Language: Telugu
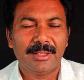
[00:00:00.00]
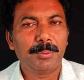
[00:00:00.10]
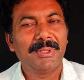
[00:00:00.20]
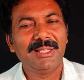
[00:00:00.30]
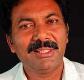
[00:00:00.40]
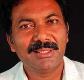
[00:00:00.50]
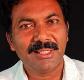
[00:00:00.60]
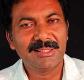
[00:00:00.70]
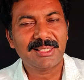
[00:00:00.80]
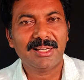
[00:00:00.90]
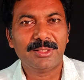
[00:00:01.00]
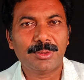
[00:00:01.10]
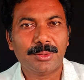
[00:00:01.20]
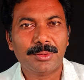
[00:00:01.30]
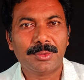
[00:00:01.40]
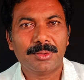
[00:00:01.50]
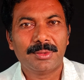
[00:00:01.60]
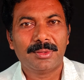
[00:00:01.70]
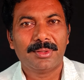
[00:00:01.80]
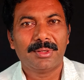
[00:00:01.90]
ఎప్పుడైతే తీసుకెళ్ళిందో
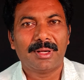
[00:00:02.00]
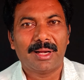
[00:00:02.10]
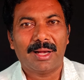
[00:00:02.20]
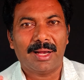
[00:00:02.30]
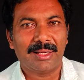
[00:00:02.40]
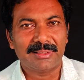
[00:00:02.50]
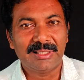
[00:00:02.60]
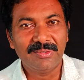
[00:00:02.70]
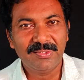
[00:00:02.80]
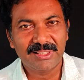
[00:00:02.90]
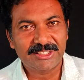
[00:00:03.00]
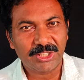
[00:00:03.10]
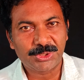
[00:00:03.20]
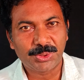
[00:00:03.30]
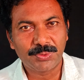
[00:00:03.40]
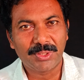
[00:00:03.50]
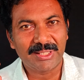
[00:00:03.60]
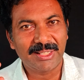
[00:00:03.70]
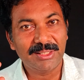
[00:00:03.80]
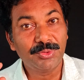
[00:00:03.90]
ఆ దివ్య చక్షువు
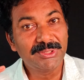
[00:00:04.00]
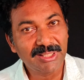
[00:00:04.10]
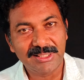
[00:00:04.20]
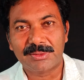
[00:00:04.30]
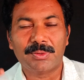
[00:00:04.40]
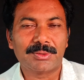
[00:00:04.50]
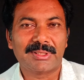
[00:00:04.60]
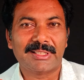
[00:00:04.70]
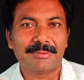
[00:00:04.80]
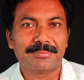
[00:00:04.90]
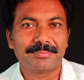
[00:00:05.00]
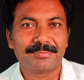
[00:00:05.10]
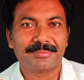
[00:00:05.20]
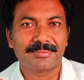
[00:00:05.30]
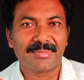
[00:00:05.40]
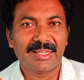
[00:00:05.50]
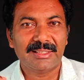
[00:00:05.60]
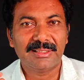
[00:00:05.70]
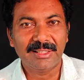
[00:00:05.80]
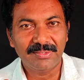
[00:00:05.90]
అనేది ఉత్తేజితం అవుతుంది
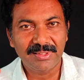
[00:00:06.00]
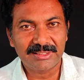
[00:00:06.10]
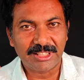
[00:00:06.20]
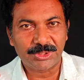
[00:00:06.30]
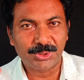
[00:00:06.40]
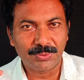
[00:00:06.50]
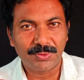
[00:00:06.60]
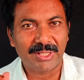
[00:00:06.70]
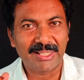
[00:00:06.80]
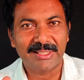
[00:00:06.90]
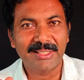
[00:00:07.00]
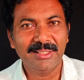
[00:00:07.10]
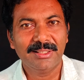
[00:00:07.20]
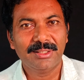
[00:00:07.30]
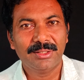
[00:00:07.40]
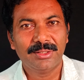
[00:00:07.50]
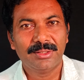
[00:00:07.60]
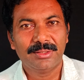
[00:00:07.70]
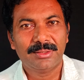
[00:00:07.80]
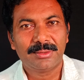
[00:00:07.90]
దివ్య చక్షువు అనేది
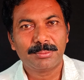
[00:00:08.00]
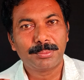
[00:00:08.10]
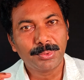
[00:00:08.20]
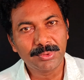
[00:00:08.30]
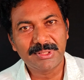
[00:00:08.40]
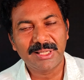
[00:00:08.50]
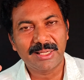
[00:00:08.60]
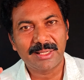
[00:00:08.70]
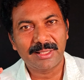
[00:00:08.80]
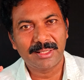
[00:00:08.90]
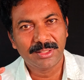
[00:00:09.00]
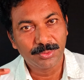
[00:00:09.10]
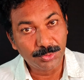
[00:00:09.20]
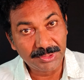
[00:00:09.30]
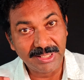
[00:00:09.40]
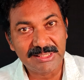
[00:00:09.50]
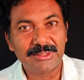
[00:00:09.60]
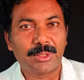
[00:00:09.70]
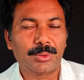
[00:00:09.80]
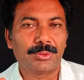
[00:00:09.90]
పూర్తిగా ఉత్తేజం
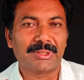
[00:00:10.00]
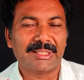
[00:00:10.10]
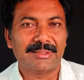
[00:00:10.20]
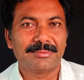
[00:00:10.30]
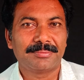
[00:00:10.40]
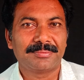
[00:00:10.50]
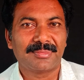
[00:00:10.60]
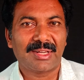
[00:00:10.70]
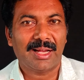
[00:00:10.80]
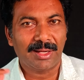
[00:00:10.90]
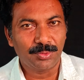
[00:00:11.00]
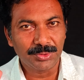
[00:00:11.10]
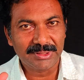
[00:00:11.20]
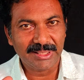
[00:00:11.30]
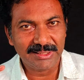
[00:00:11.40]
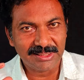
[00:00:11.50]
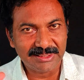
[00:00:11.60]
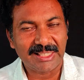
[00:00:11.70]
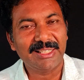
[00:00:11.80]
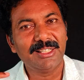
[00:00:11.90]
జరుగుతుంది ఆ ఉత్తేజం
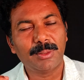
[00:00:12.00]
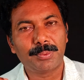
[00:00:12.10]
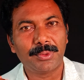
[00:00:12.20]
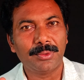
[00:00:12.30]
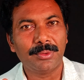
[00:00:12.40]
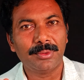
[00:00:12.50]
జరిగినప్పుడు